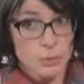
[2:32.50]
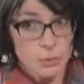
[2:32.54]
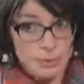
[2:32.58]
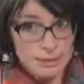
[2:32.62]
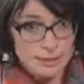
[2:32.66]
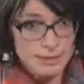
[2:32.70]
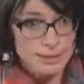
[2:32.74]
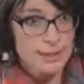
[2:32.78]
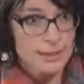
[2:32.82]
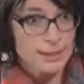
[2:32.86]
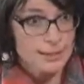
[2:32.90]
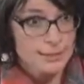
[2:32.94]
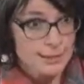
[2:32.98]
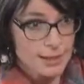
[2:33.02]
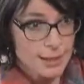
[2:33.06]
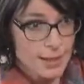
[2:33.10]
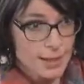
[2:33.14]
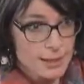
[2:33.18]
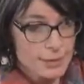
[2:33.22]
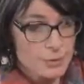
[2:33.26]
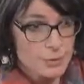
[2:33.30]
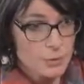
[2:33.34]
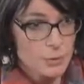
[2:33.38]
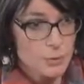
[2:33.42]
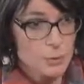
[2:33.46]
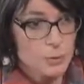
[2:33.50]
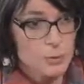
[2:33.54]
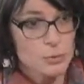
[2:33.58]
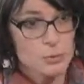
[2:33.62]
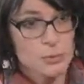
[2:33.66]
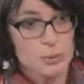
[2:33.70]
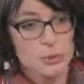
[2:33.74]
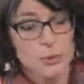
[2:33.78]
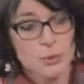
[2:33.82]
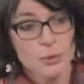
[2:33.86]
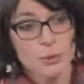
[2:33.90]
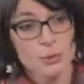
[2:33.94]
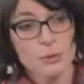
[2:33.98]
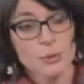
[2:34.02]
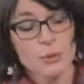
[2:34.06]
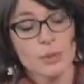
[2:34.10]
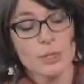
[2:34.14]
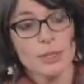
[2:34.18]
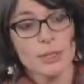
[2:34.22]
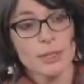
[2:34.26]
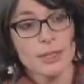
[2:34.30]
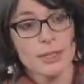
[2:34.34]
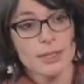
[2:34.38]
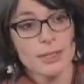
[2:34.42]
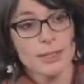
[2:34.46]
aussi à l'interaction entre
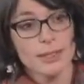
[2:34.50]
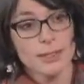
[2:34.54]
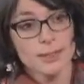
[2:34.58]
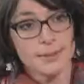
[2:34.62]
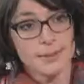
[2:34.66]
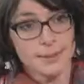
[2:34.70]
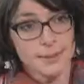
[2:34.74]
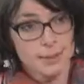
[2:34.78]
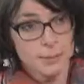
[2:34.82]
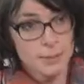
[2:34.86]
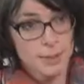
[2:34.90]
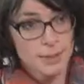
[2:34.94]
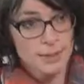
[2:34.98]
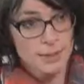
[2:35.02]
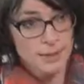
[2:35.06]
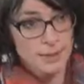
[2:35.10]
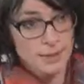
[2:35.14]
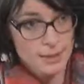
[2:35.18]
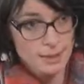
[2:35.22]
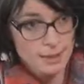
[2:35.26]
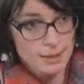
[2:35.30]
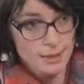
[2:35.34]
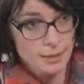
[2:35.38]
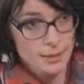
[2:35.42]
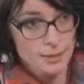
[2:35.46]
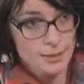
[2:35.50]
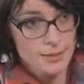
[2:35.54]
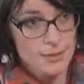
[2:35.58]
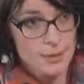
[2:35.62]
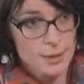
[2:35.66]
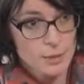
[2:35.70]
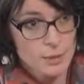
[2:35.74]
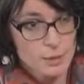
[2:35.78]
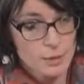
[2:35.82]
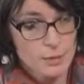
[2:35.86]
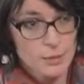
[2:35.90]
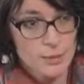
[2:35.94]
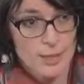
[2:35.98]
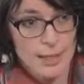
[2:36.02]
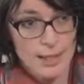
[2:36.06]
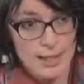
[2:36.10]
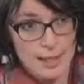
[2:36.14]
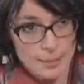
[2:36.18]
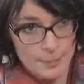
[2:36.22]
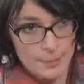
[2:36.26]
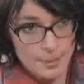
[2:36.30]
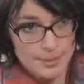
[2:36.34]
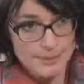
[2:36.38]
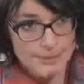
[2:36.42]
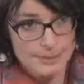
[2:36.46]
les citoyens et leurs élus, à
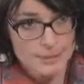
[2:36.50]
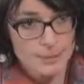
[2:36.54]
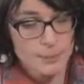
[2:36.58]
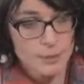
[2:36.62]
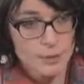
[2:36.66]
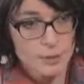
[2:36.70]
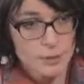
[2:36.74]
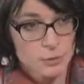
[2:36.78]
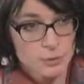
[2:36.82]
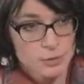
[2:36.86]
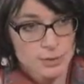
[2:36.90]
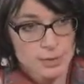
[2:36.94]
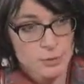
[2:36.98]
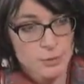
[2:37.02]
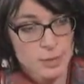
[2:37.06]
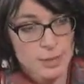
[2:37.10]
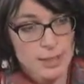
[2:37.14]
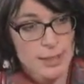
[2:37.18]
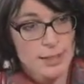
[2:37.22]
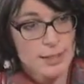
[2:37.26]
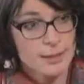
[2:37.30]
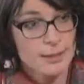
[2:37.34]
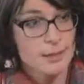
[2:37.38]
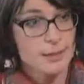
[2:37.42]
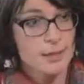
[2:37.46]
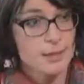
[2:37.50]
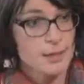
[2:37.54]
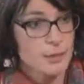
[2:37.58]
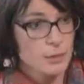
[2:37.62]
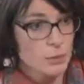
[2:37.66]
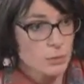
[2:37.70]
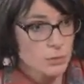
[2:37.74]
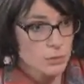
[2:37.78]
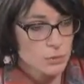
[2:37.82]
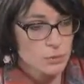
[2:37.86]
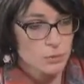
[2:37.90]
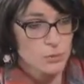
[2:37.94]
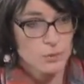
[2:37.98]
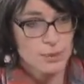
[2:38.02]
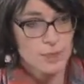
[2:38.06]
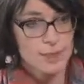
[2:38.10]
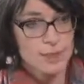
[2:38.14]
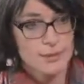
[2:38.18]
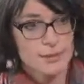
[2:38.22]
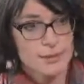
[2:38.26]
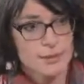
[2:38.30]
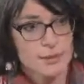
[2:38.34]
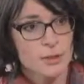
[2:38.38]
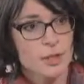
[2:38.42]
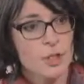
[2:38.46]
la participation citoyenne. Et dans ce
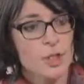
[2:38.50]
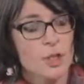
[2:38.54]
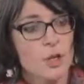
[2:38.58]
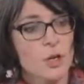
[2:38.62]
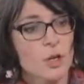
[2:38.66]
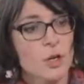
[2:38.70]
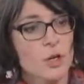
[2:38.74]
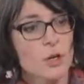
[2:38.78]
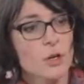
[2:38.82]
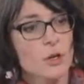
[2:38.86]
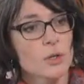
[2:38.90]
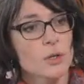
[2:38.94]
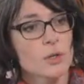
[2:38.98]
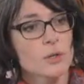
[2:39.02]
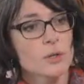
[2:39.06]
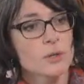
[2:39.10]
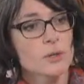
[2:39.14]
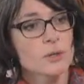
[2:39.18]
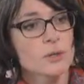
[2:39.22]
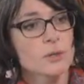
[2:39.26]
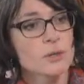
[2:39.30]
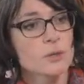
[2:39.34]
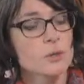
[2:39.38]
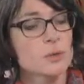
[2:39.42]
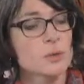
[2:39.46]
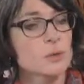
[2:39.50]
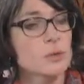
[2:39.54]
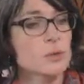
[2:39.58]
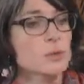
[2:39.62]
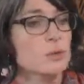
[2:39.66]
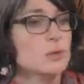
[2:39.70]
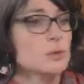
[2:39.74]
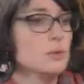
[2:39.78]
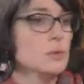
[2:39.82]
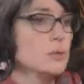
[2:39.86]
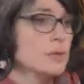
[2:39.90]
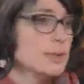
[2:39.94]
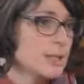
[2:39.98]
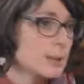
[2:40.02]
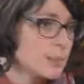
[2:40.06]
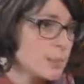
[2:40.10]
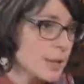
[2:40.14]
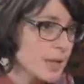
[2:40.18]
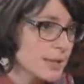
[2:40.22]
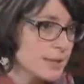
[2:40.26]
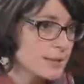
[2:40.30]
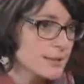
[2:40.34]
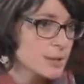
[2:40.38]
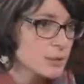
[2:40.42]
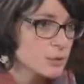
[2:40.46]
contexte, un
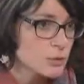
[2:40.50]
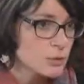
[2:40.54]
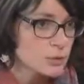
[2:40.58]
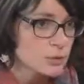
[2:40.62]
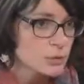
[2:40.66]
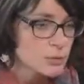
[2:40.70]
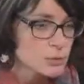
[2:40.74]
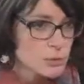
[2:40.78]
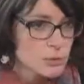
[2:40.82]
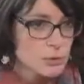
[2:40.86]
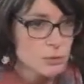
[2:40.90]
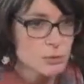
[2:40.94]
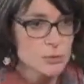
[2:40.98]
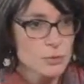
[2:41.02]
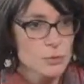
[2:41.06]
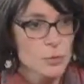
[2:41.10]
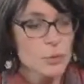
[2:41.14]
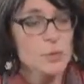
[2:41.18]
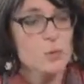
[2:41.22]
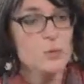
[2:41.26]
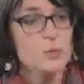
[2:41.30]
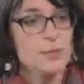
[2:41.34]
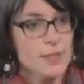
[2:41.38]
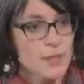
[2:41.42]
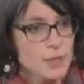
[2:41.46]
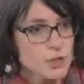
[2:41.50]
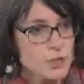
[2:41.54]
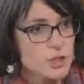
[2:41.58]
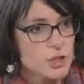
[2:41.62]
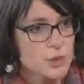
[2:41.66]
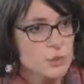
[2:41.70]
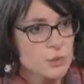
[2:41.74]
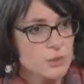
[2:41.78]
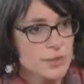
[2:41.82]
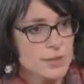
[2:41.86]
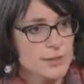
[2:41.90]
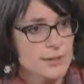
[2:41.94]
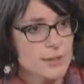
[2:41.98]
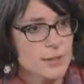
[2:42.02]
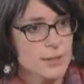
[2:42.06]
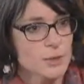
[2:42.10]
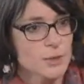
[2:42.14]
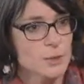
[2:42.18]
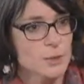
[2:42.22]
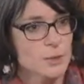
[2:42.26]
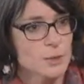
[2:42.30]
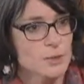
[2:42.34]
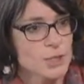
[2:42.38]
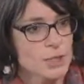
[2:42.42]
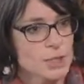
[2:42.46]
débat s'est tenu sur l'usage des nouvelles
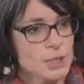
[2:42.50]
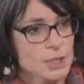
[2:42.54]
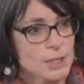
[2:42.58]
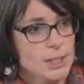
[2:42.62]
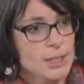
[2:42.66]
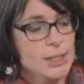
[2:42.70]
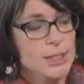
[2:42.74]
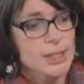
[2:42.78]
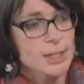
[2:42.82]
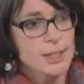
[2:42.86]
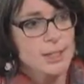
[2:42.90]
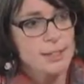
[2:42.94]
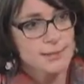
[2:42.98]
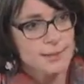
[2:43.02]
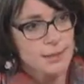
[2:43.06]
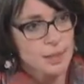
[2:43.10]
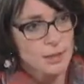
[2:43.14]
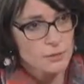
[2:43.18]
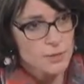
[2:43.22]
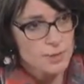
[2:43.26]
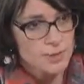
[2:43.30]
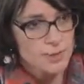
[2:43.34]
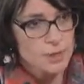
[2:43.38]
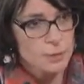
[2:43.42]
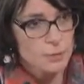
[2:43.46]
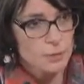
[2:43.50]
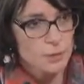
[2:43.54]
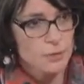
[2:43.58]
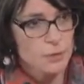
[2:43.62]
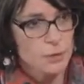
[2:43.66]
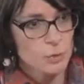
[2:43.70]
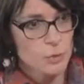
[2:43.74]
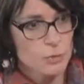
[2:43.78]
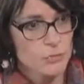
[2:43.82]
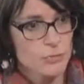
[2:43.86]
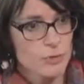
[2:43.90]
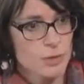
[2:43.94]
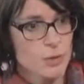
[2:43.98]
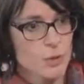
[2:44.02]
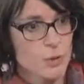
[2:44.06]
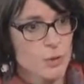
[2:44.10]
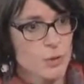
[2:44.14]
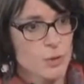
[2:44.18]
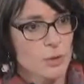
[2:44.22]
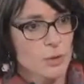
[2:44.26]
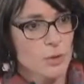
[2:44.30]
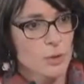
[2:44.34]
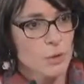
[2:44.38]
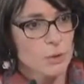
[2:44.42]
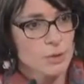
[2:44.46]
technologies et les services qui peuvent être offerts
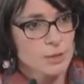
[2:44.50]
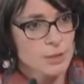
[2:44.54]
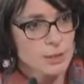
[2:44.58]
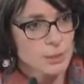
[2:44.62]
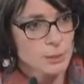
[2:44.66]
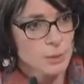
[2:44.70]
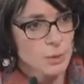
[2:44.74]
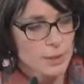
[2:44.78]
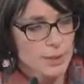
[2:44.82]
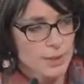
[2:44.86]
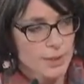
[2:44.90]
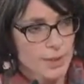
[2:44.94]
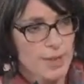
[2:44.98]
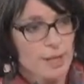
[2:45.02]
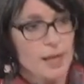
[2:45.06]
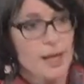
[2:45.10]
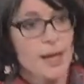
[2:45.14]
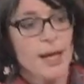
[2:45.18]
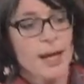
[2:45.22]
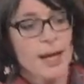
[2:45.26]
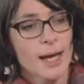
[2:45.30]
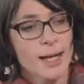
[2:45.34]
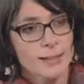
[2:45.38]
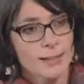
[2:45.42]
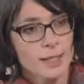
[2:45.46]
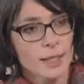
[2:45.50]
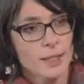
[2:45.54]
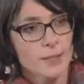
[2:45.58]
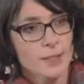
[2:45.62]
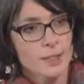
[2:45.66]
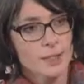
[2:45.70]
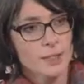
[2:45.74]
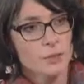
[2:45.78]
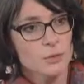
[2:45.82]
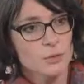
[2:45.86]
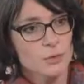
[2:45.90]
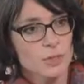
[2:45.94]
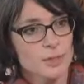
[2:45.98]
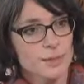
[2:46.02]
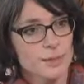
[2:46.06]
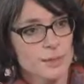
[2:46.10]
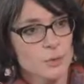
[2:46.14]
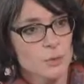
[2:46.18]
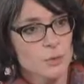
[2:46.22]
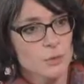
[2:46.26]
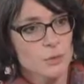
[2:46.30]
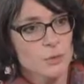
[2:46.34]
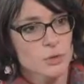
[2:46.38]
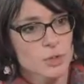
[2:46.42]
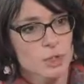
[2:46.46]
euh, aux citoyens à travers des nouvelles
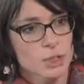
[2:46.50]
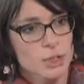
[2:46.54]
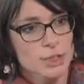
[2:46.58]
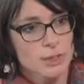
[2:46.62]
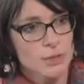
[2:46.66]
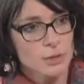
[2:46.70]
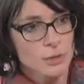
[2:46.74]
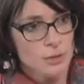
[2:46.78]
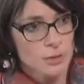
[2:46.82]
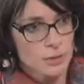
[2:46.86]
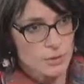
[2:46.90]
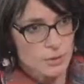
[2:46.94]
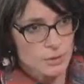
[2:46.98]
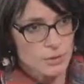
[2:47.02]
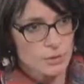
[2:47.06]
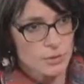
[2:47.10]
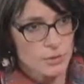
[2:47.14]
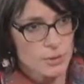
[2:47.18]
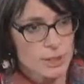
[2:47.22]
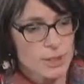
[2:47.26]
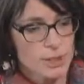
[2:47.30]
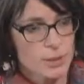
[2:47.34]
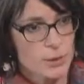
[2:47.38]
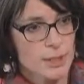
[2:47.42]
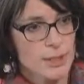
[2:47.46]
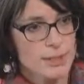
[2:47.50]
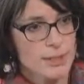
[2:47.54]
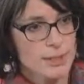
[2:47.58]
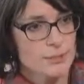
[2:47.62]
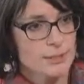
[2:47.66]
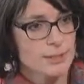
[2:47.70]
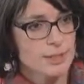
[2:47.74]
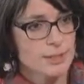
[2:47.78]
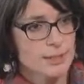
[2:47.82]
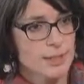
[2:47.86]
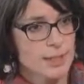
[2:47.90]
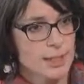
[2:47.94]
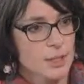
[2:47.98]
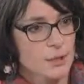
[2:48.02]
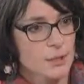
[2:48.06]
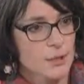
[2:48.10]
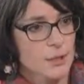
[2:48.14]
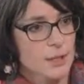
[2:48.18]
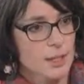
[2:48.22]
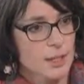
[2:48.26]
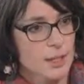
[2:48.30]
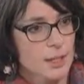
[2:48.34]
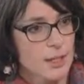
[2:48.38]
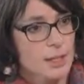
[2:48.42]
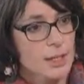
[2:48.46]
technologies euh, dans les collectivités
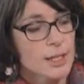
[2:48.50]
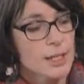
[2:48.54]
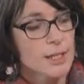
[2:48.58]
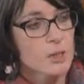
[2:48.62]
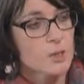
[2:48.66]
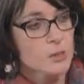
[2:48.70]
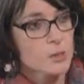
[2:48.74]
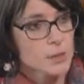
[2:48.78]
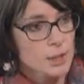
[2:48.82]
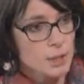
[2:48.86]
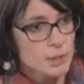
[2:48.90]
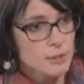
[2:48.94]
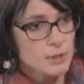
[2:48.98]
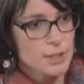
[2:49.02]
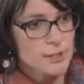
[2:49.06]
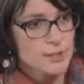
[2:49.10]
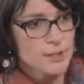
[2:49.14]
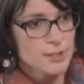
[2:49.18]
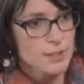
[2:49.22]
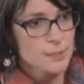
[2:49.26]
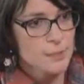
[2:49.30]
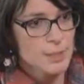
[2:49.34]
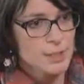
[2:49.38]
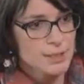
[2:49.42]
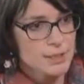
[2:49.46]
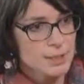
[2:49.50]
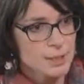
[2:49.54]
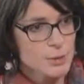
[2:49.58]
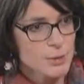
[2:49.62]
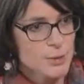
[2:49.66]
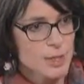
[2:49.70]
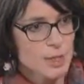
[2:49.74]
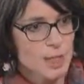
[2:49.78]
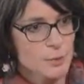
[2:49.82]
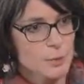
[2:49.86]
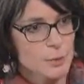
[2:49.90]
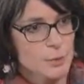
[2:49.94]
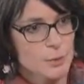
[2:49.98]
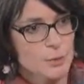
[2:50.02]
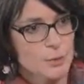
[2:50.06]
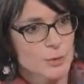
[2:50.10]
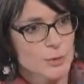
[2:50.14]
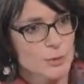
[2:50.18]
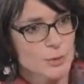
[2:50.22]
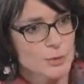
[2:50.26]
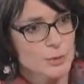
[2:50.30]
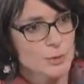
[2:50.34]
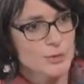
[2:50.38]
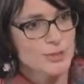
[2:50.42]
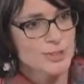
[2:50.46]
territoriales. Je sais que vous avez particulièrement euh,
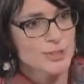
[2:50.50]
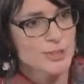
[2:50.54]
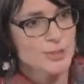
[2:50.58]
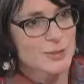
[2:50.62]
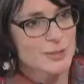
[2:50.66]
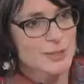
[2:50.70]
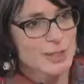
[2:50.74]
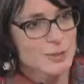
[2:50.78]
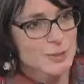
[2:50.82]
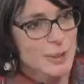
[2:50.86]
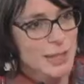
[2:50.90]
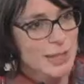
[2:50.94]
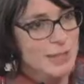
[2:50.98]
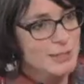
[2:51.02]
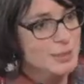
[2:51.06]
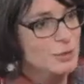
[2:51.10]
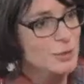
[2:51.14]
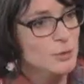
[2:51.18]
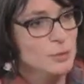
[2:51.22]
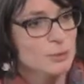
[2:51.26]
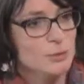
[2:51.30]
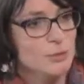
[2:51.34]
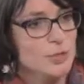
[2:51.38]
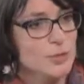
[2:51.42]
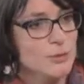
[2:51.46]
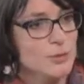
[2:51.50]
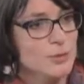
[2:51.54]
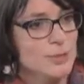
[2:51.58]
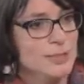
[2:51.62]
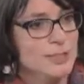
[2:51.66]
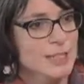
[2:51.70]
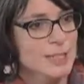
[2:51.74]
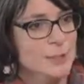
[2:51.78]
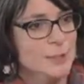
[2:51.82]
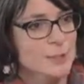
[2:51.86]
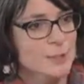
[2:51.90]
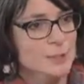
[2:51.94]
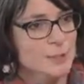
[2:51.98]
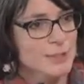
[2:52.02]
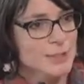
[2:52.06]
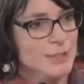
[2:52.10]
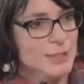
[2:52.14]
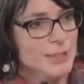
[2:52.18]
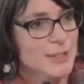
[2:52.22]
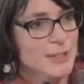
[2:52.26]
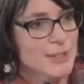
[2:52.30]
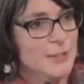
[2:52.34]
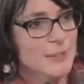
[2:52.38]
suivi ce débat. Est-ce que vous pouvez nous en dire plus